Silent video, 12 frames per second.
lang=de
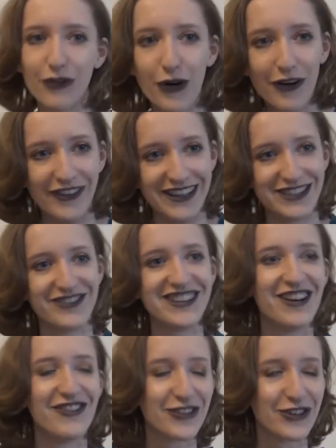vorwärts und ihr
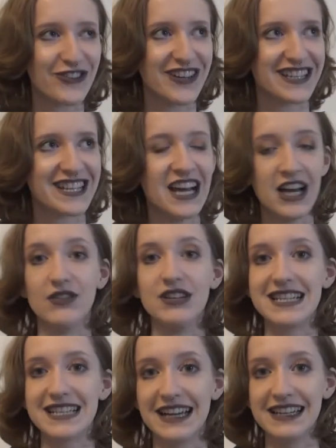lauft rückwärts. Und
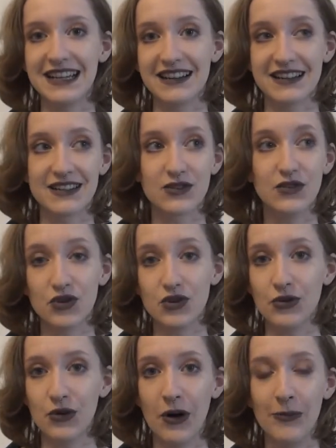ich sah die Katastrophe
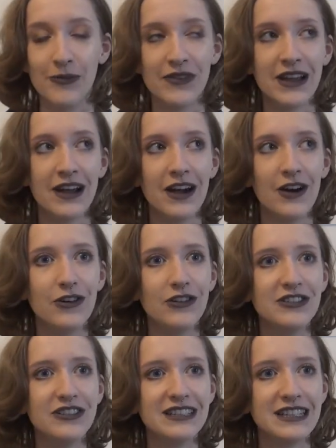schon kommen.
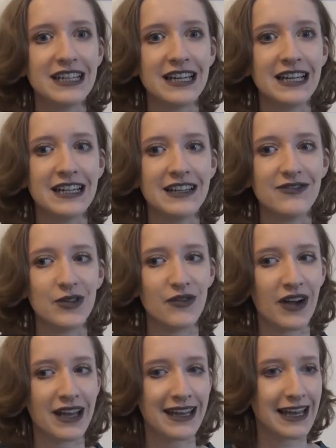Und wir
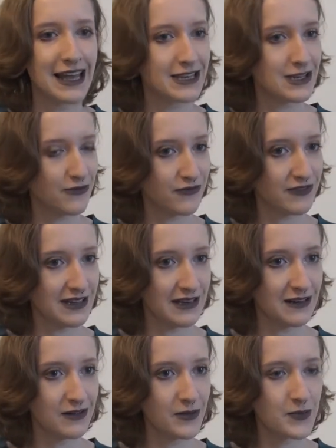waren relativ
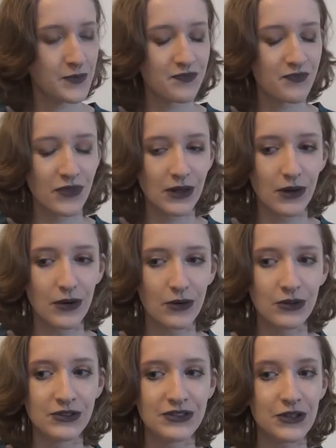viele
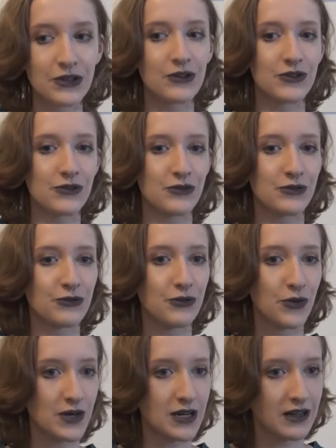und
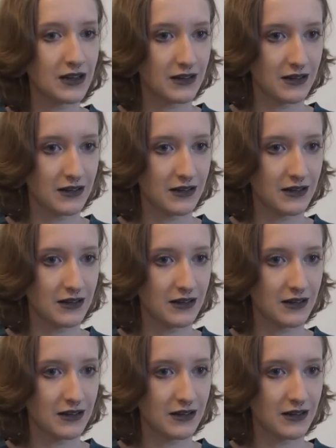vor